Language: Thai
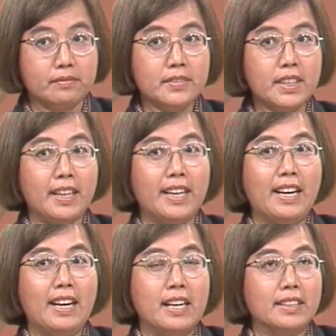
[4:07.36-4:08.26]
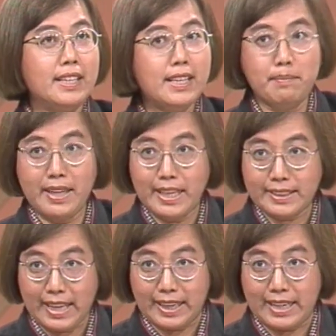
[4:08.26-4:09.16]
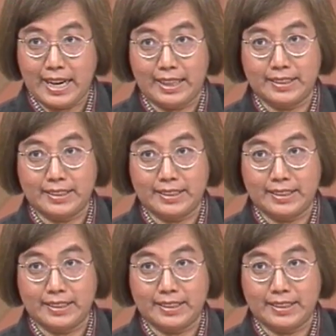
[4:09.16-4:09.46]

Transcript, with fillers: มากกว่าผู้หญิงที่ไม่ได้แต่งงาน